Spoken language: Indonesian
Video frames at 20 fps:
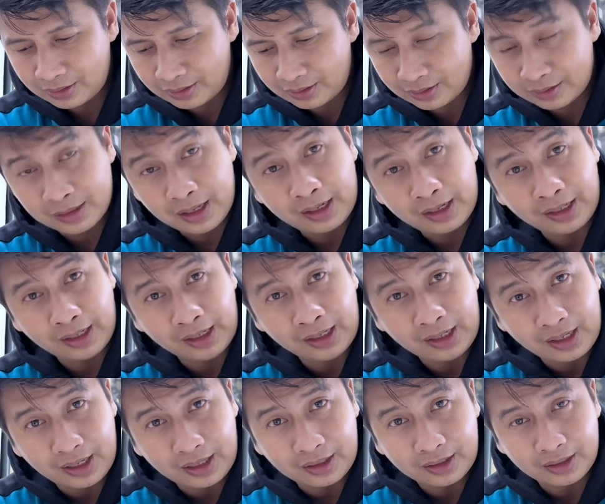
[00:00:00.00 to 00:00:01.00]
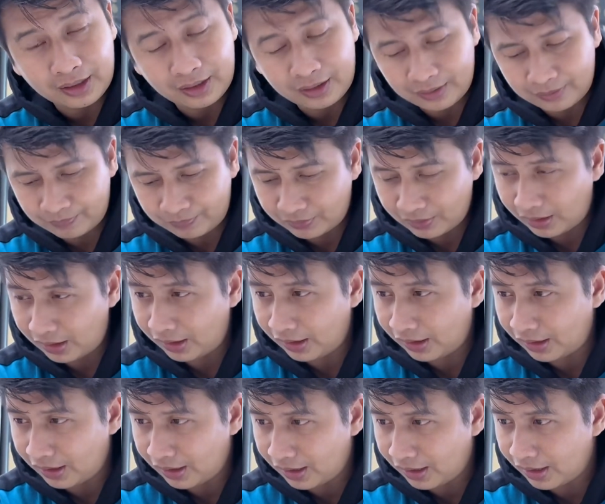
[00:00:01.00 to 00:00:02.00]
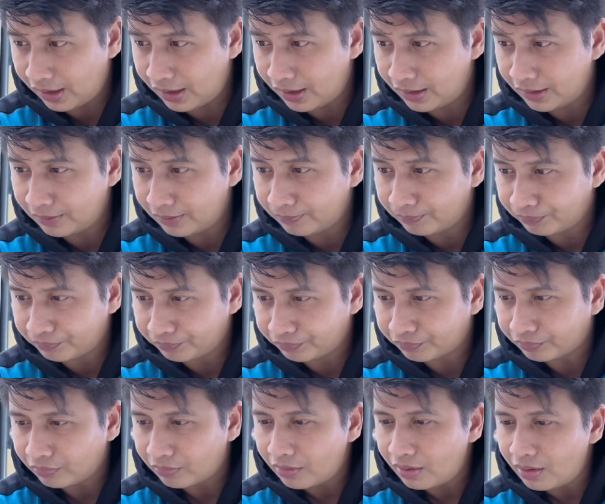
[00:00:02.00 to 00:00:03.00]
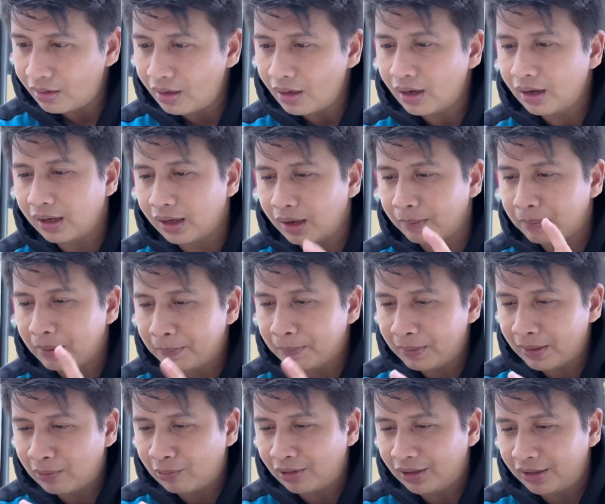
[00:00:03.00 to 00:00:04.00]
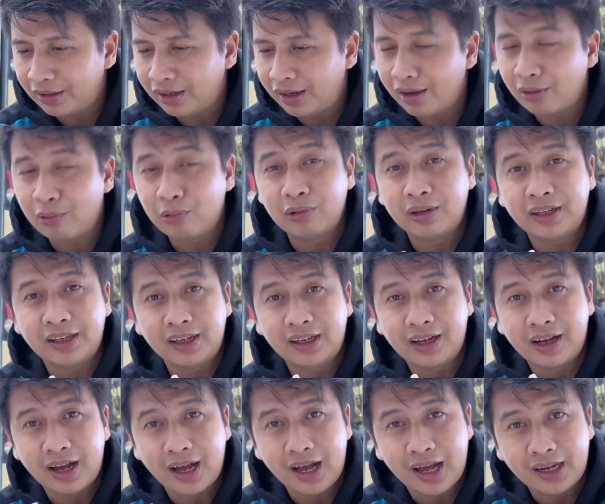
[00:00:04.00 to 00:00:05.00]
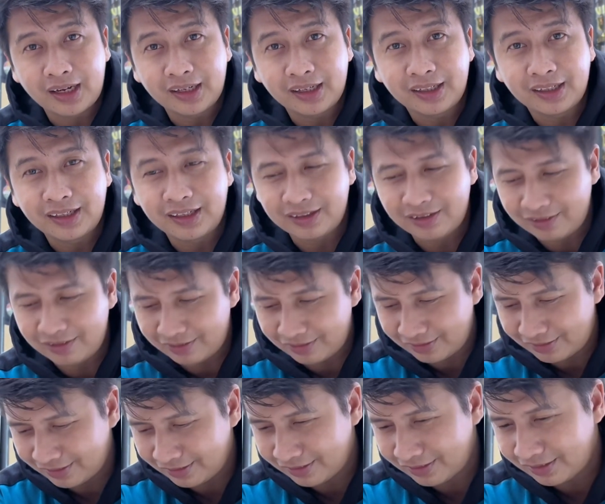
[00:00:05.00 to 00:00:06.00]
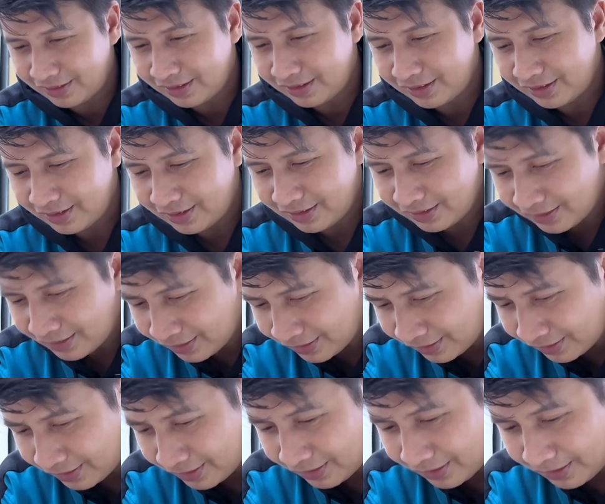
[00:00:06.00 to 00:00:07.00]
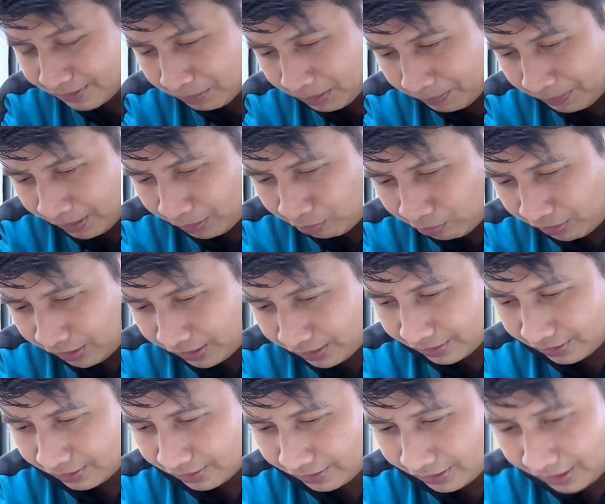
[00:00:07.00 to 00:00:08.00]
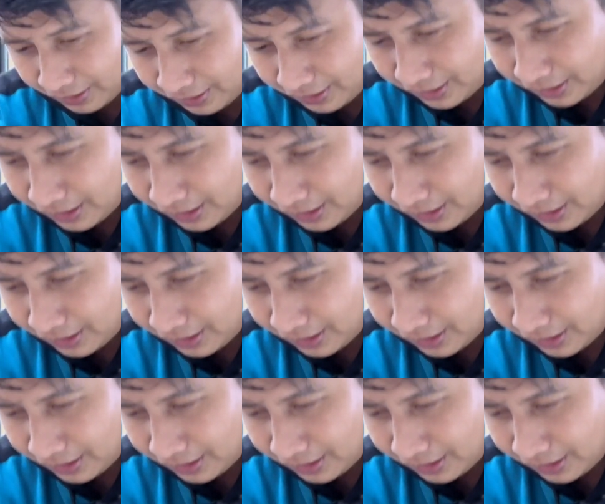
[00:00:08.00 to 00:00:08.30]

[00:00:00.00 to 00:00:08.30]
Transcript: dari ikan ya, dari ikan. Nah, pempek kulitnya ya kulit ikan gitu loh pempek kulit nanti kita